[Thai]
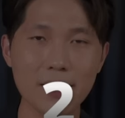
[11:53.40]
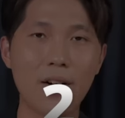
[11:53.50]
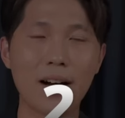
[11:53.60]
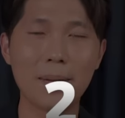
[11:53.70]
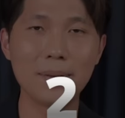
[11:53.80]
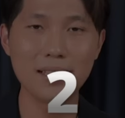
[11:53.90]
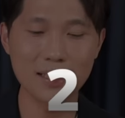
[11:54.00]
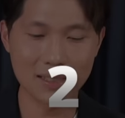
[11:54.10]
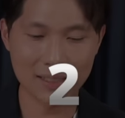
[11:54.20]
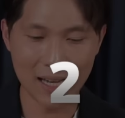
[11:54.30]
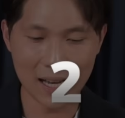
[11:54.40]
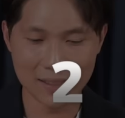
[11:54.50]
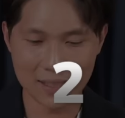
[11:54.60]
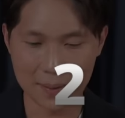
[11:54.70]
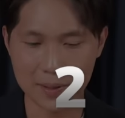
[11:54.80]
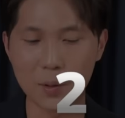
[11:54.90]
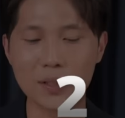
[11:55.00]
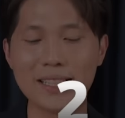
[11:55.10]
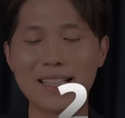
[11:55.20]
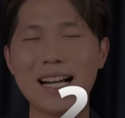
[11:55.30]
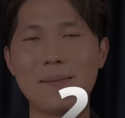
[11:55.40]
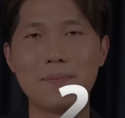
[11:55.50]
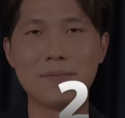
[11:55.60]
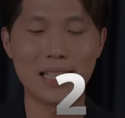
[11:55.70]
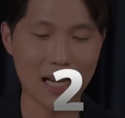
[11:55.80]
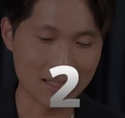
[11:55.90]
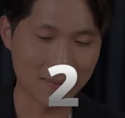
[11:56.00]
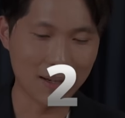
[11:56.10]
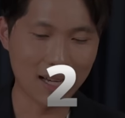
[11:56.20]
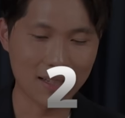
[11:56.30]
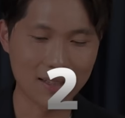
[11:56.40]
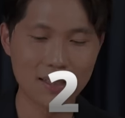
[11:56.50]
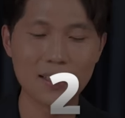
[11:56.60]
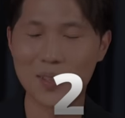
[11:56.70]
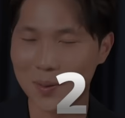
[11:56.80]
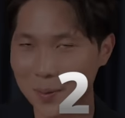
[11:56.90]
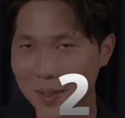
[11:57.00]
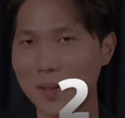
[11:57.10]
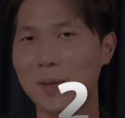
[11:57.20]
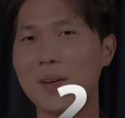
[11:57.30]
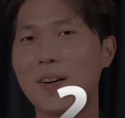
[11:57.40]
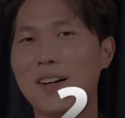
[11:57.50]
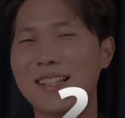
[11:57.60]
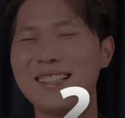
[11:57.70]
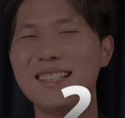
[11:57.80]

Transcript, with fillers: ที่2ครับคือการสนับสนุนกิจกรรมสานสัมพันธ์ของคนในองค์กร